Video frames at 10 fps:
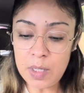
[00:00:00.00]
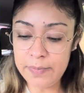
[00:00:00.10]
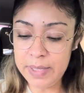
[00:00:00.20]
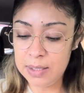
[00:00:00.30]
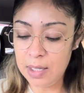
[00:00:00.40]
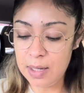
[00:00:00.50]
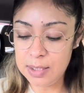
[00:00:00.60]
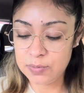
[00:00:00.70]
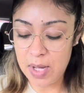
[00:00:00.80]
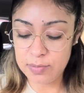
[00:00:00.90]
miren,
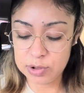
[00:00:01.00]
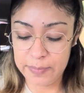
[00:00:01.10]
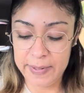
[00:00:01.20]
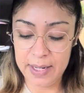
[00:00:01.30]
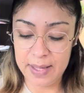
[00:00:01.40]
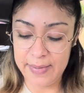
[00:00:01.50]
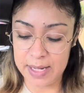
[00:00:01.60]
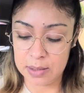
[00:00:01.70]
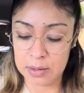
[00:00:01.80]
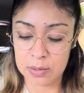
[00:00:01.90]
déjenles voy a mostrar para que vean,
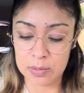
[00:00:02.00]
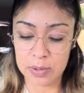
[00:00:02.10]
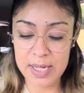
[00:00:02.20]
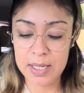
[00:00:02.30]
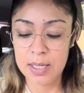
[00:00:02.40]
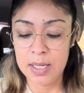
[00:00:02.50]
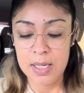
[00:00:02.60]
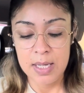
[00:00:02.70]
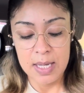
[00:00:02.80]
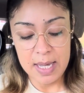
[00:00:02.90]
¿ok?
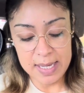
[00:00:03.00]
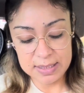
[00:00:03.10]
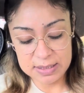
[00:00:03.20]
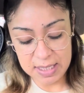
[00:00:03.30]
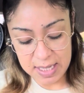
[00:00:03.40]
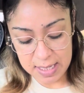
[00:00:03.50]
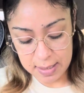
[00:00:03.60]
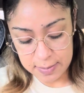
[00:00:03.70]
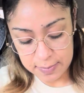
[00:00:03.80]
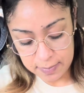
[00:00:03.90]
Este,
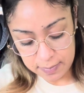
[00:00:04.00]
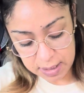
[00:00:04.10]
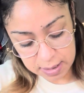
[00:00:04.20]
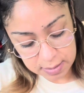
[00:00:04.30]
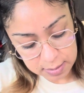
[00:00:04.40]
miren,